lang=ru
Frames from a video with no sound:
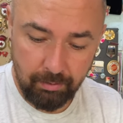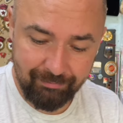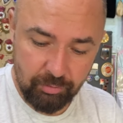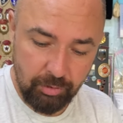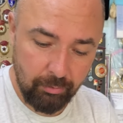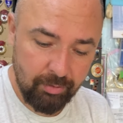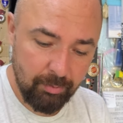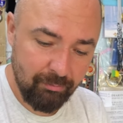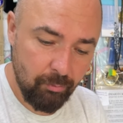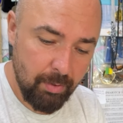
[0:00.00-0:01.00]
отвечаю
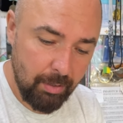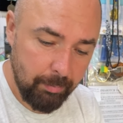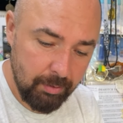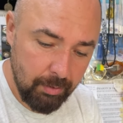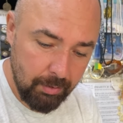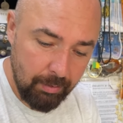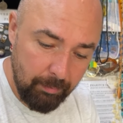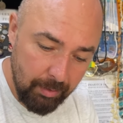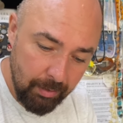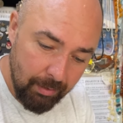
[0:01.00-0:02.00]
тебе двумя
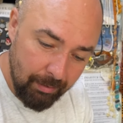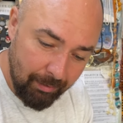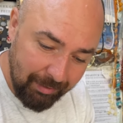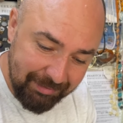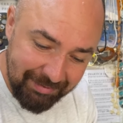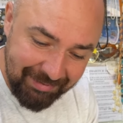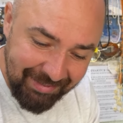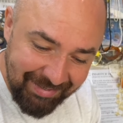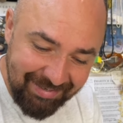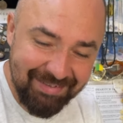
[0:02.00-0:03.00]
подарками от
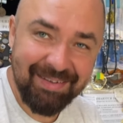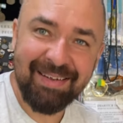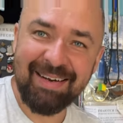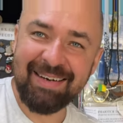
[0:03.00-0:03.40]
канала